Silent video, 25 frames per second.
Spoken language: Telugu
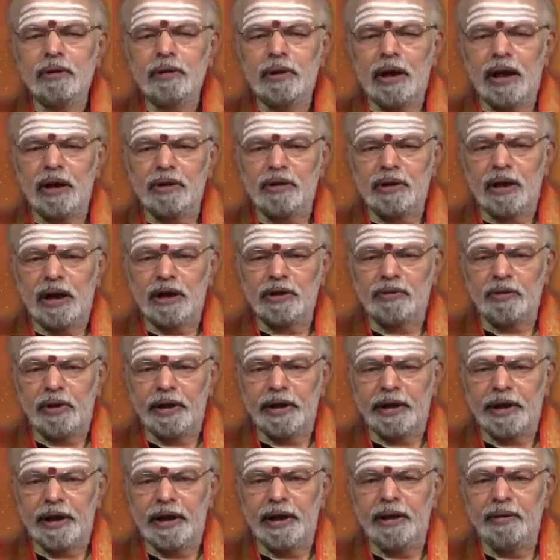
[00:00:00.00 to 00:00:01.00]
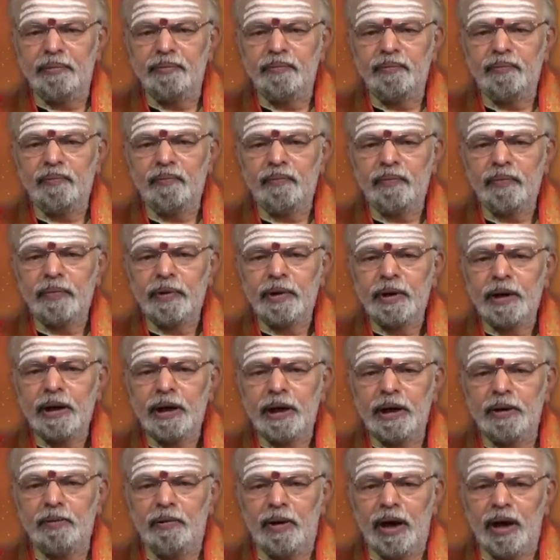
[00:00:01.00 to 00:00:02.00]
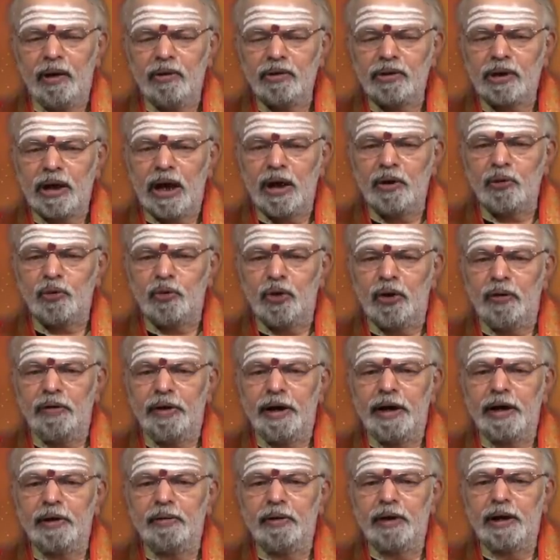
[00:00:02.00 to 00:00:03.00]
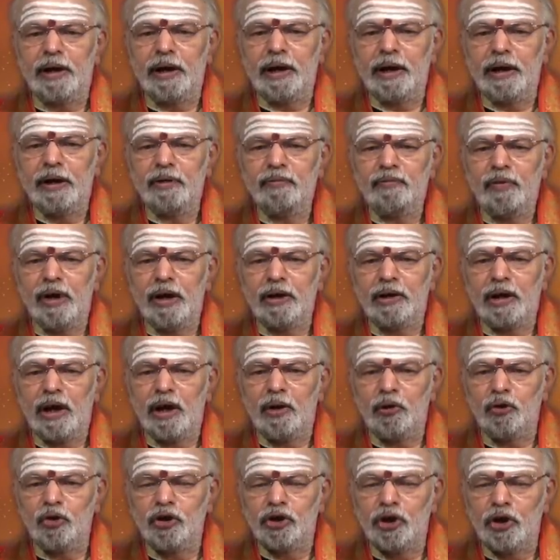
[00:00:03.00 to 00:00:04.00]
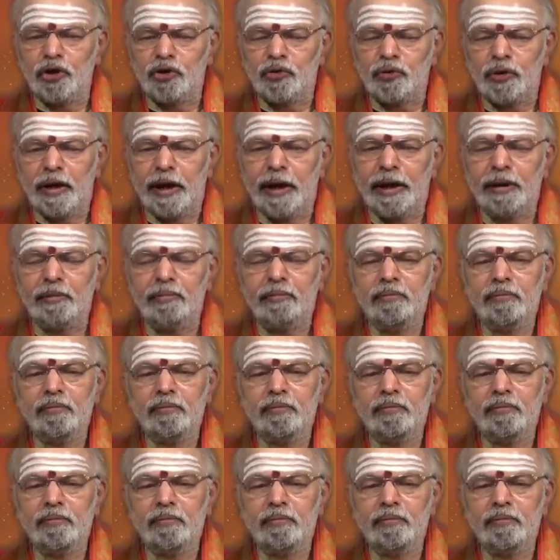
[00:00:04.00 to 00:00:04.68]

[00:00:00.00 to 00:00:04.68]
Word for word: ధనసు రాశి వారికి ఈ వారం సానుకూలమైనటువంటి ఫలితాలు గోచరిస్తున్నాయి